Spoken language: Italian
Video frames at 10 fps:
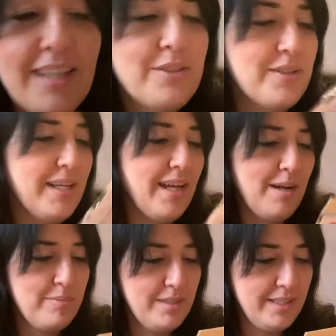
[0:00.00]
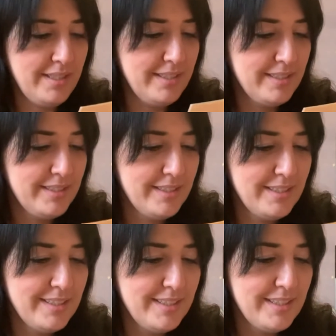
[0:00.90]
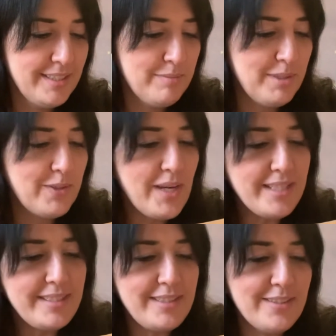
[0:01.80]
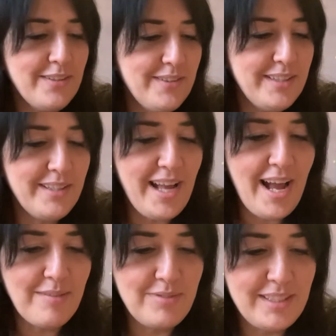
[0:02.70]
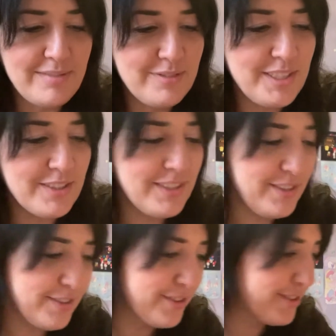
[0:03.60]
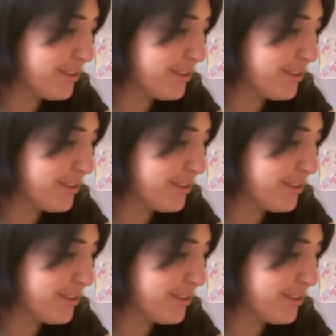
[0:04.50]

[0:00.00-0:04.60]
adorabili! Ma questi sono adorabili, ma io li